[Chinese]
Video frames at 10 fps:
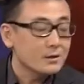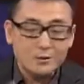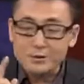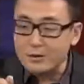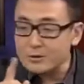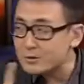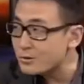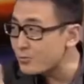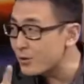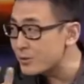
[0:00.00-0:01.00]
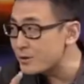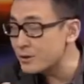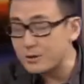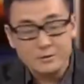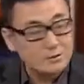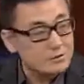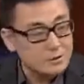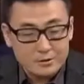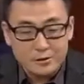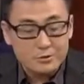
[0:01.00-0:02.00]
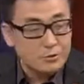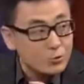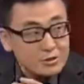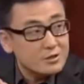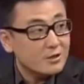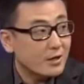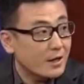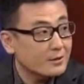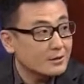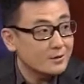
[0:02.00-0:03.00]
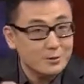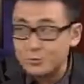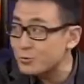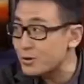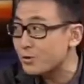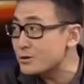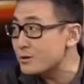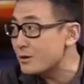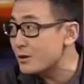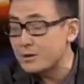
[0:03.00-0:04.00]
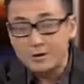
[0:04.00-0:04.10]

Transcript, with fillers: 他说当时我们这个这个当时国际上来的，想到中国淘金的，